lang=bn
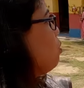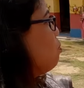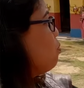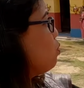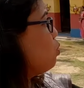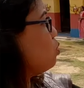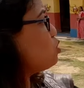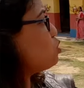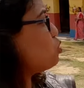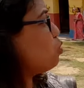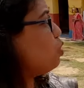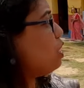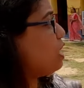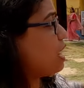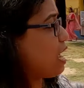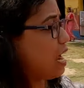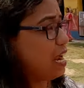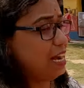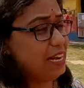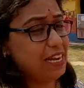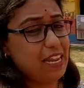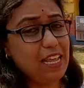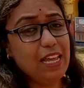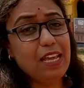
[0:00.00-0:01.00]
প্রচুর
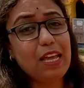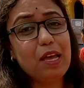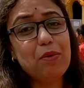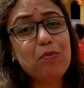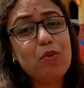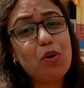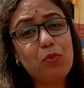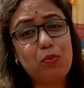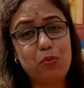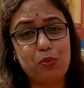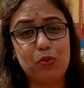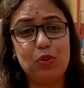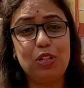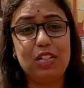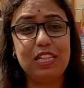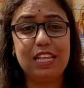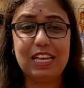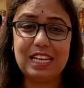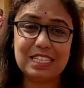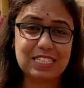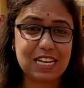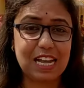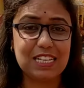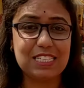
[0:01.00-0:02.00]
লাইটিং এবং ফুল
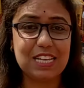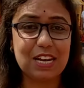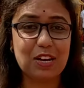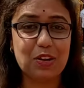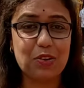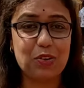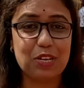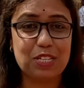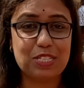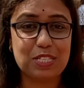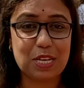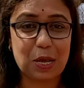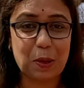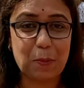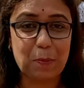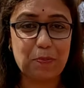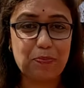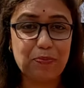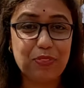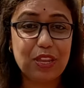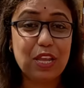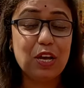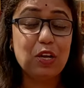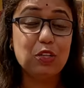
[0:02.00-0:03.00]
দিয়ে সাজানো হয়েছে
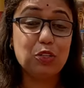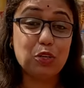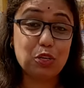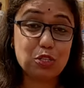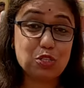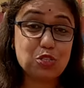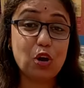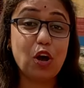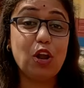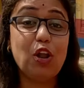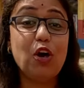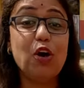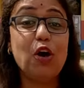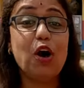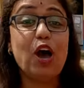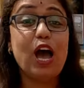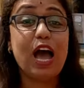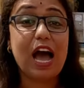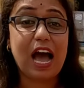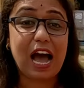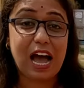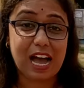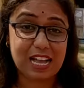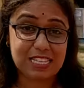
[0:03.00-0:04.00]
তো চলো
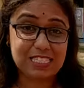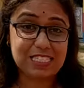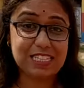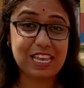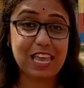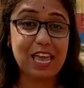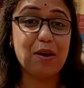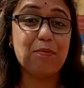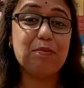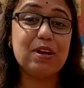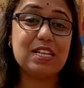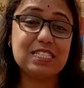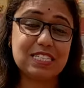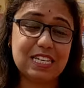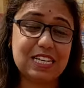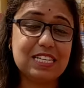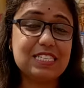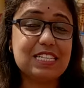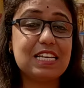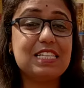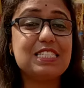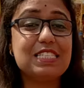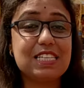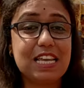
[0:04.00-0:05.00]
আজকে আমরা যে
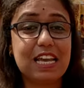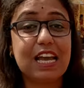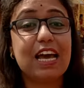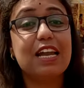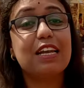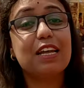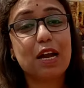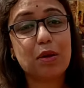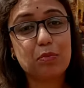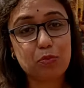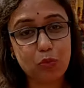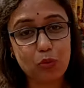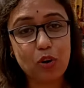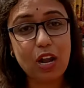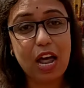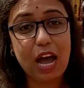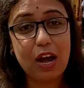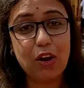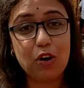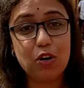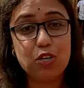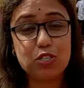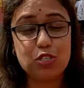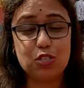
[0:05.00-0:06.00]
এসেছি এখানকার মূল
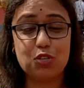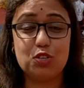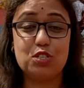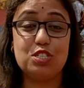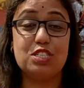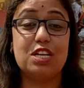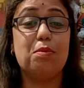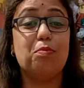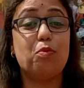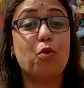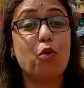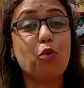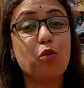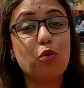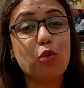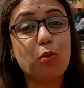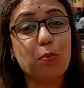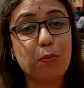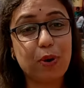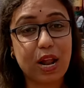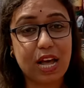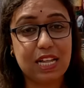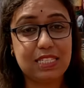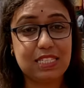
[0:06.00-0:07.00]
আকর্ষণ সেই বহু
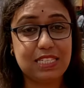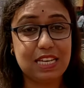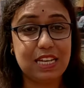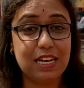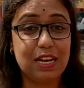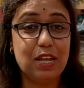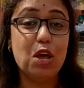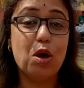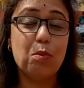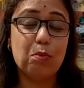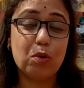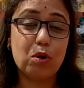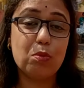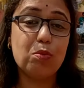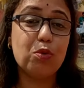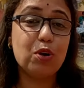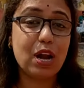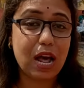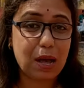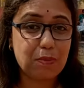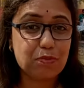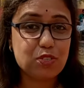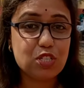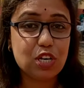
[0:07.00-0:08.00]
প্রাচীন প্রভু
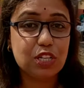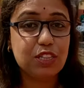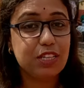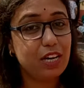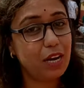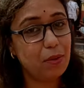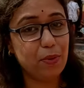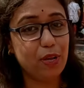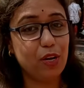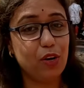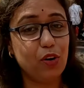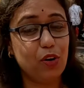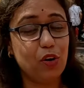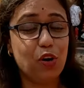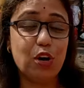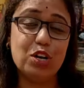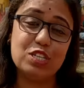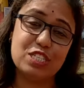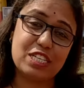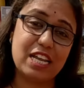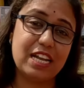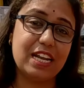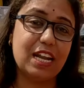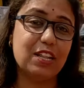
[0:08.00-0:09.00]
রামচন্দ্রের বিগ্রহ
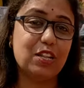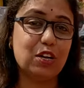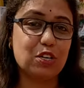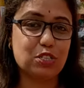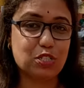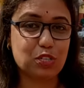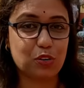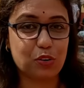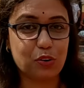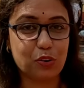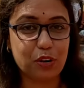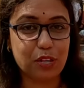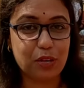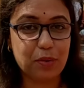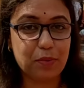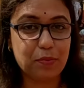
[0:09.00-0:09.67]
সেটা দর্শন করি